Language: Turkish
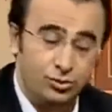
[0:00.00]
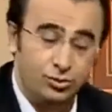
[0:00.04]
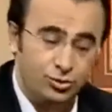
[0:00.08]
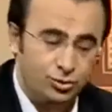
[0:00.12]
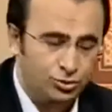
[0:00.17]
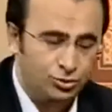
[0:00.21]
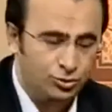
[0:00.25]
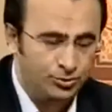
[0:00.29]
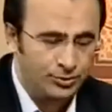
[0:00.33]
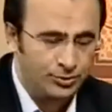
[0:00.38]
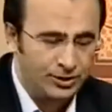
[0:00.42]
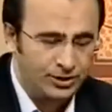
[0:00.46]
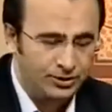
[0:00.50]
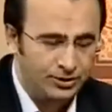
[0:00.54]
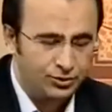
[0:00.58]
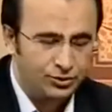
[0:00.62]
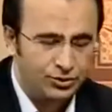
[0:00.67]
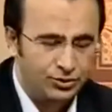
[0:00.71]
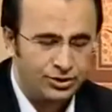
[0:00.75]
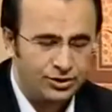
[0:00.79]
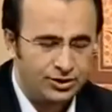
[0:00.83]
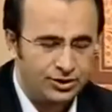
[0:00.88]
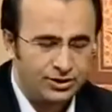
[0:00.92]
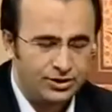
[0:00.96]
düşünülmeli,
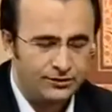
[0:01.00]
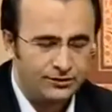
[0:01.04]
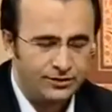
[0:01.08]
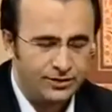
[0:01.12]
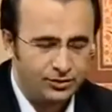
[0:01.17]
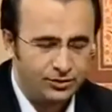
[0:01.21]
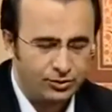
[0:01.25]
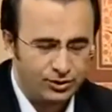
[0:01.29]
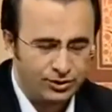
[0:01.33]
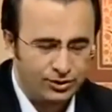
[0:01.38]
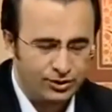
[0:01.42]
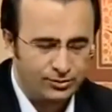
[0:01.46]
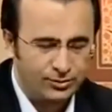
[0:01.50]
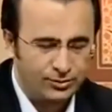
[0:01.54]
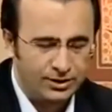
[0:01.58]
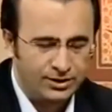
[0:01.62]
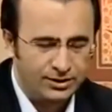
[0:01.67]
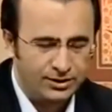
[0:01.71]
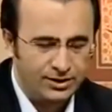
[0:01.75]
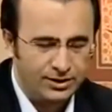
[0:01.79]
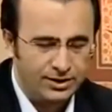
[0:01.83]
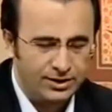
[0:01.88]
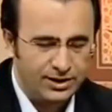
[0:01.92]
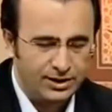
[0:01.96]
üzerine tefekkür
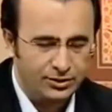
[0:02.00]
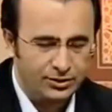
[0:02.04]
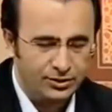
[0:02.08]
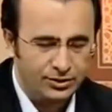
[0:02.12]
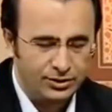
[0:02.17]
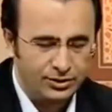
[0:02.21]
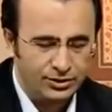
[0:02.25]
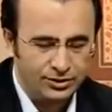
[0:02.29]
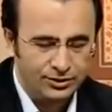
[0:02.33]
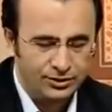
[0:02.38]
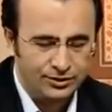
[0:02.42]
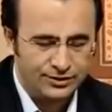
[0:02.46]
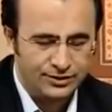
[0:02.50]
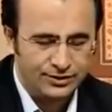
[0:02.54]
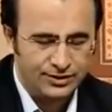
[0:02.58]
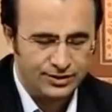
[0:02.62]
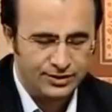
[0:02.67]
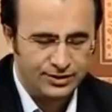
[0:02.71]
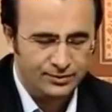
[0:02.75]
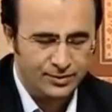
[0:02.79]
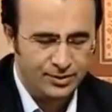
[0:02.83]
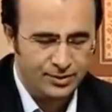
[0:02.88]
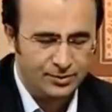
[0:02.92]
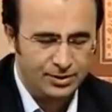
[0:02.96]
edilmeli diye gel, e,
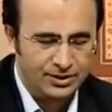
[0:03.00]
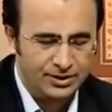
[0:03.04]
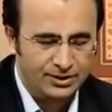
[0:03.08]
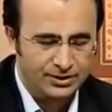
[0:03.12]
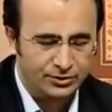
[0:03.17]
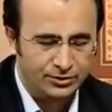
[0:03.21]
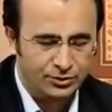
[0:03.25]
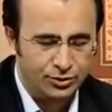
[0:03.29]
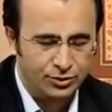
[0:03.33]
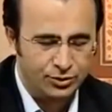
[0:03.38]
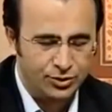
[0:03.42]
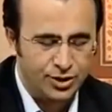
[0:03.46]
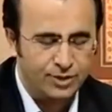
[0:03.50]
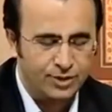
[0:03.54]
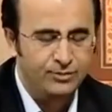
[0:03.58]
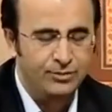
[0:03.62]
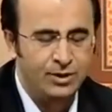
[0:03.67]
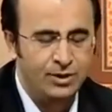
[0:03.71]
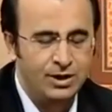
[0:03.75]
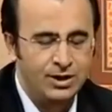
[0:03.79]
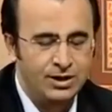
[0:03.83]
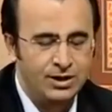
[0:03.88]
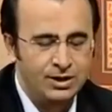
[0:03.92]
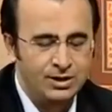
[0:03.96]
zihnimde belirdi hocam.
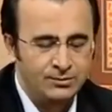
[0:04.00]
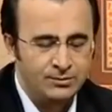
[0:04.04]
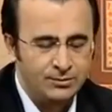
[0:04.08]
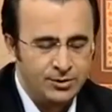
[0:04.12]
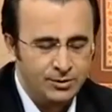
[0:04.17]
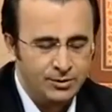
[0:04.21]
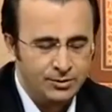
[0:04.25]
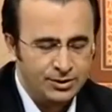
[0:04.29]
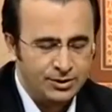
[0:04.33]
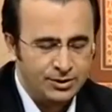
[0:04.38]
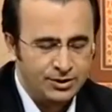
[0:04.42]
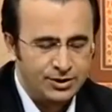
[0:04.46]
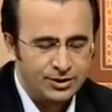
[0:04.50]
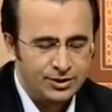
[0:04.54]
Bir